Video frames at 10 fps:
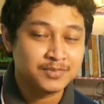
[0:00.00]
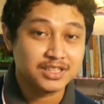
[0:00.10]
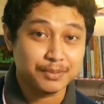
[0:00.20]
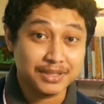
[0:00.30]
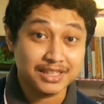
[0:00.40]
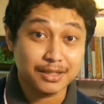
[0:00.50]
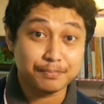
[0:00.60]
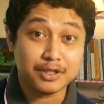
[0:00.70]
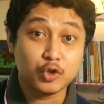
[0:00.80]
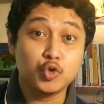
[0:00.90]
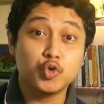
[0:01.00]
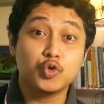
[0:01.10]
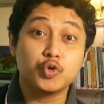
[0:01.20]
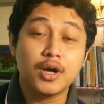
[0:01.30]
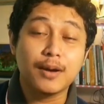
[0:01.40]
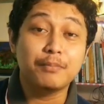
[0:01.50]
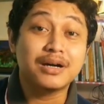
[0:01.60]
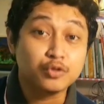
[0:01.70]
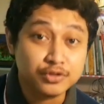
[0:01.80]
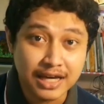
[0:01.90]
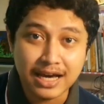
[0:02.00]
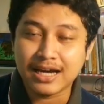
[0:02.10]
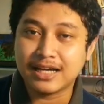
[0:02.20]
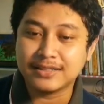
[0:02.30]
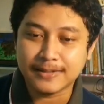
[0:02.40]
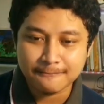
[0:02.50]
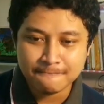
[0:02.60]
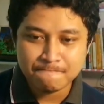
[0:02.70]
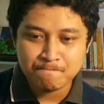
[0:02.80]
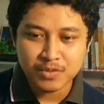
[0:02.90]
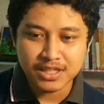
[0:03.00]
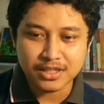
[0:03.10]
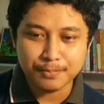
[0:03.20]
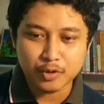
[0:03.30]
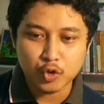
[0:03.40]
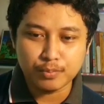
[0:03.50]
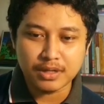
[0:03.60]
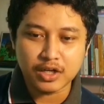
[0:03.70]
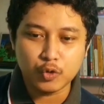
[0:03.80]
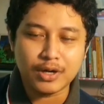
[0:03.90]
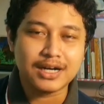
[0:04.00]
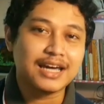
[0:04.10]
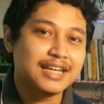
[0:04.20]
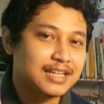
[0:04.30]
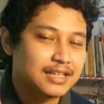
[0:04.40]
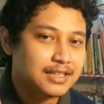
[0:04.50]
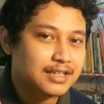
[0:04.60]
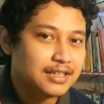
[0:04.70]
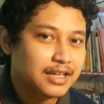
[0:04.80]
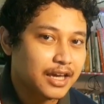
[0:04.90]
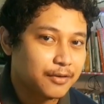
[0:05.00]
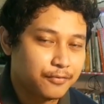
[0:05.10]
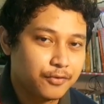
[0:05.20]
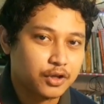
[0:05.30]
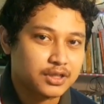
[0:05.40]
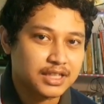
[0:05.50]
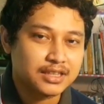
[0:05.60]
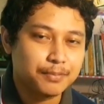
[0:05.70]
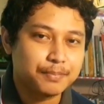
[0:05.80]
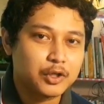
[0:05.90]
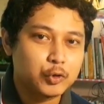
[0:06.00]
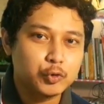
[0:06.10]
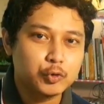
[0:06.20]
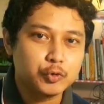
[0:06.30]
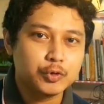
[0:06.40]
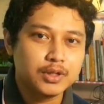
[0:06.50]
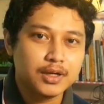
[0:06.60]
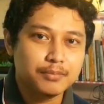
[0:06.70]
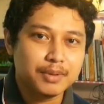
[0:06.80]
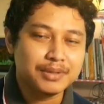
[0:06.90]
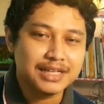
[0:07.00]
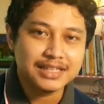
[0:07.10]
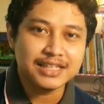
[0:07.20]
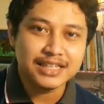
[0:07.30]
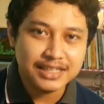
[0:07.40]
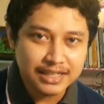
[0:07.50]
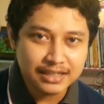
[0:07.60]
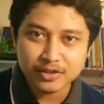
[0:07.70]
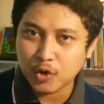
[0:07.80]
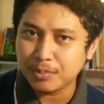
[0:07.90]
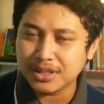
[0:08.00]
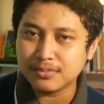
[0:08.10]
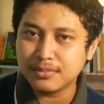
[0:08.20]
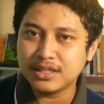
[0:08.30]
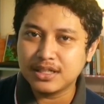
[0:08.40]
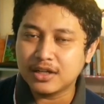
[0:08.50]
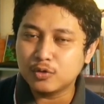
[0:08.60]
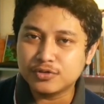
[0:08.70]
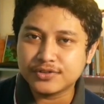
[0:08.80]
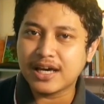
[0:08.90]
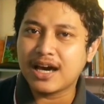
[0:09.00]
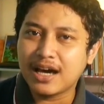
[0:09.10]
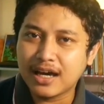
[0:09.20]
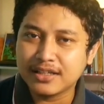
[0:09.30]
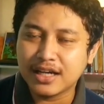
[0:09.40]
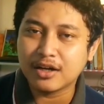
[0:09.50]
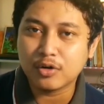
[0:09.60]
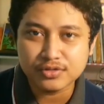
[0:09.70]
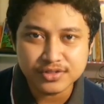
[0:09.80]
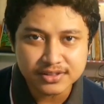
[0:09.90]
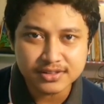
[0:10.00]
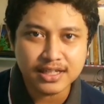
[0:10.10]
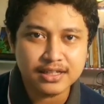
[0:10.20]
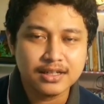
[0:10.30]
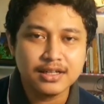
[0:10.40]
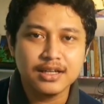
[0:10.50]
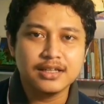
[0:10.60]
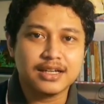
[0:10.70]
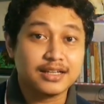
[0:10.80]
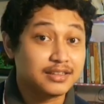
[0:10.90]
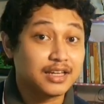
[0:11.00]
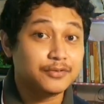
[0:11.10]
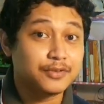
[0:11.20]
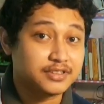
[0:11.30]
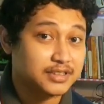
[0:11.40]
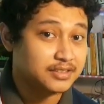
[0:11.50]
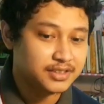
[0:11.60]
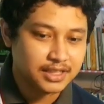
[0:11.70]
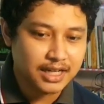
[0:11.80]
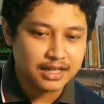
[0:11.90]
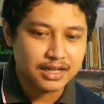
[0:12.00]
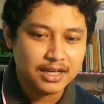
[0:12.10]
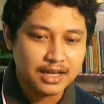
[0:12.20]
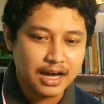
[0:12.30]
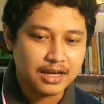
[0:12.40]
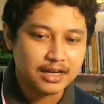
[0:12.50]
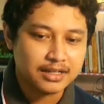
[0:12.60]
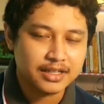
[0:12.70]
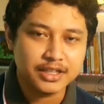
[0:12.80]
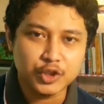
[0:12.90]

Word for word: tetapi kita perlu mengusahakannya. Kita perlu mengeluarkan effort, kita perlu memiliki niat, komitmen, dan usaha yang konsisten yang kita investasikan agar